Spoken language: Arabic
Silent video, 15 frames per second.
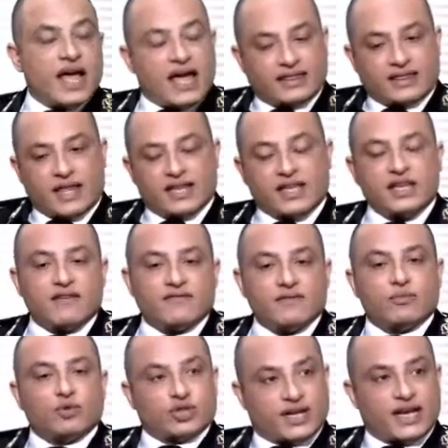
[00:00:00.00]
هنتنينا
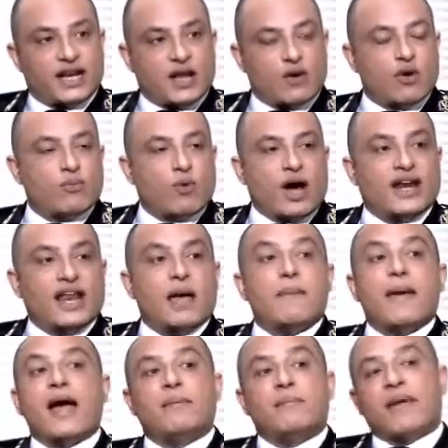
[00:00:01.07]
في مشكله ومعاناه
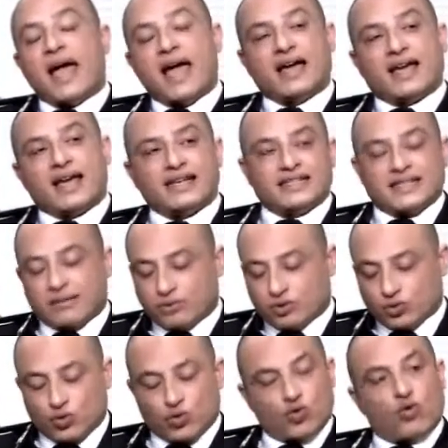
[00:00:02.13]
مهما انجزنا من
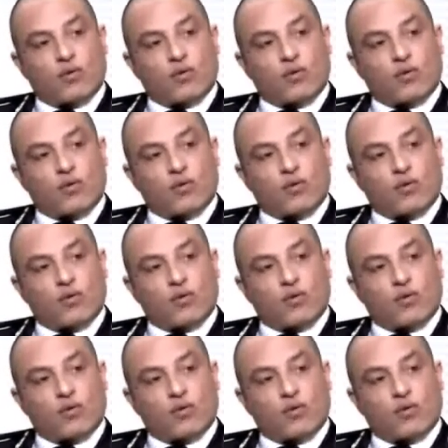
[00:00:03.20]
طرق